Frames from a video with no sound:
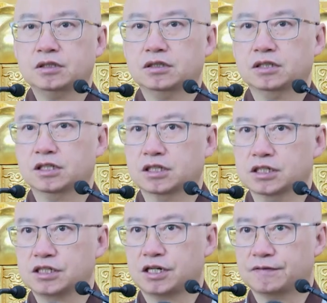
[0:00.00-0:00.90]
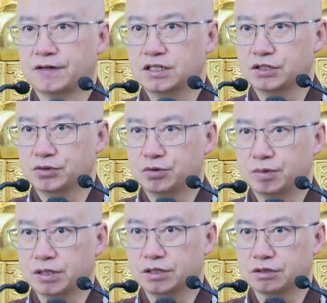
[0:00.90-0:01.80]
这个和尚翻成中
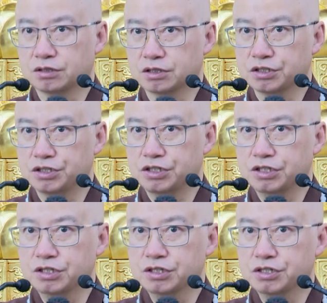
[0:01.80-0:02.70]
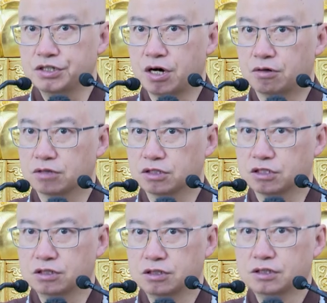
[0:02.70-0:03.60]
文就是亲教
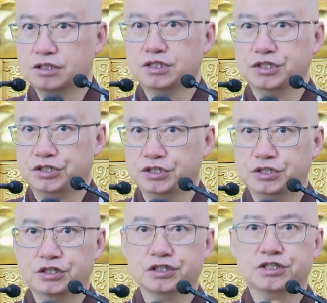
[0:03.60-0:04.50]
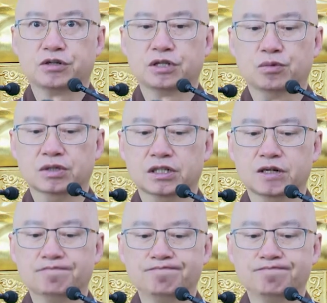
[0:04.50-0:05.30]
师，亲自教导我的人。